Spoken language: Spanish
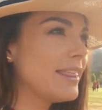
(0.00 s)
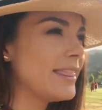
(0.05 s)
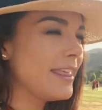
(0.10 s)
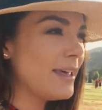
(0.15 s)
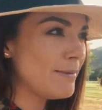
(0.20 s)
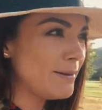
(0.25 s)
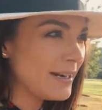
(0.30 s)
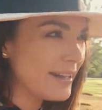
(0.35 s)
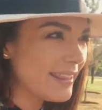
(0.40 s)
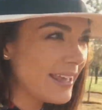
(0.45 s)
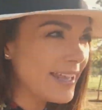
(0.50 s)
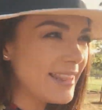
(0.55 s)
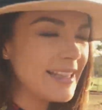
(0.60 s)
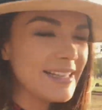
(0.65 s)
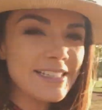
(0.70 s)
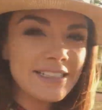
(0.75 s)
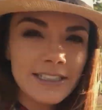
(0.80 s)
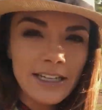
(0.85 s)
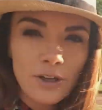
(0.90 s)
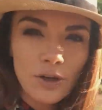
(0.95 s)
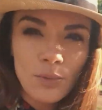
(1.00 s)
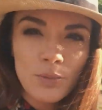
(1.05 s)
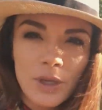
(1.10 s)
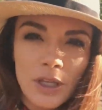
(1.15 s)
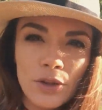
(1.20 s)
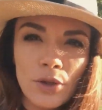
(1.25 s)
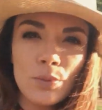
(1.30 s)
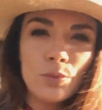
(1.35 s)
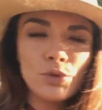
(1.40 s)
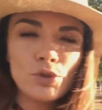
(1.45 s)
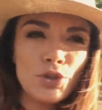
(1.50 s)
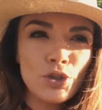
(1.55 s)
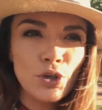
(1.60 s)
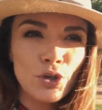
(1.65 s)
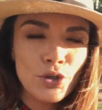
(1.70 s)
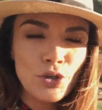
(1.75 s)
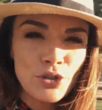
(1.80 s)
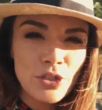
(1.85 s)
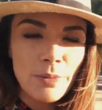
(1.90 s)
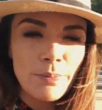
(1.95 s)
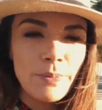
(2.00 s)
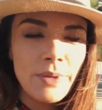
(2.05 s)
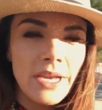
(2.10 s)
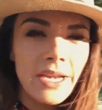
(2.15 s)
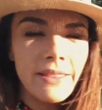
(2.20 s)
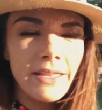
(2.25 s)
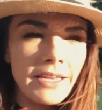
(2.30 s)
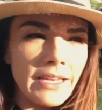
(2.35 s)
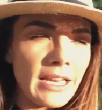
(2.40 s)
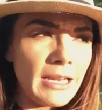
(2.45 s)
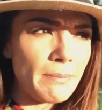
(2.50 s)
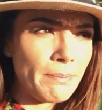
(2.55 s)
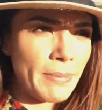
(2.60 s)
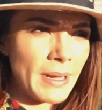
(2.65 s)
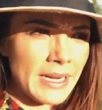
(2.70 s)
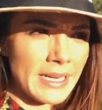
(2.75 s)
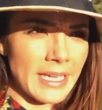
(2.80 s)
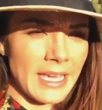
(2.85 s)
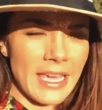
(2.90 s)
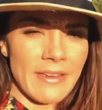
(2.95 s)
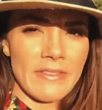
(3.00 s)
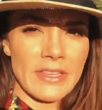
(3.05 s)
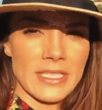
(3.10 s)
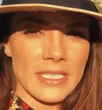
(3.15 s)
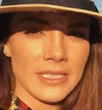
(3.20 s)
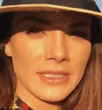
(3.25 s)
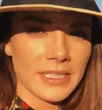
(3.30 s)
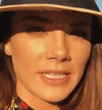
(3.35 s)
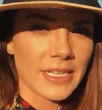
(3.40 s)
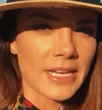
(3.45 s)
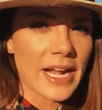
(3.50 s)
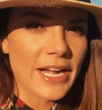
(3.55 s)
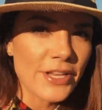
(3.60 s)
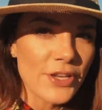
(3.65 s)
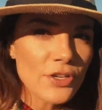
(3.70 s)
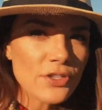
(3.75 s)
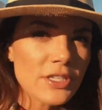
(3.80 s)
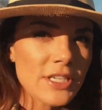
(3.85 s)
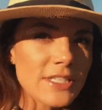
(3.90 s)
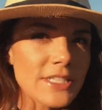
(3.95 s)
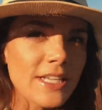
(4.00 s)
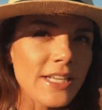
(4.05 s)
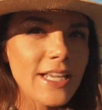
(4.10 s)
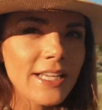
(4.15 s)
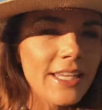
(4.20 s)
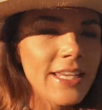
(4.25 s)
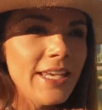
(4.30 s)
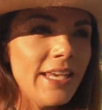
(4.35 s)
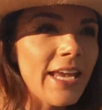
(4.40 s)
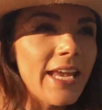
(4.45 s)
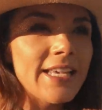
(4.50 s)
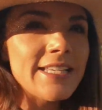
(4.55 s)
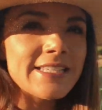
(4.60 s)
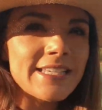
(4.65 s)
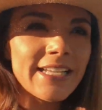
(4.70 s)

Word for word: De verdad, les recomiendo mucho, no se pierdan el Parque Bicentenario si están aquí en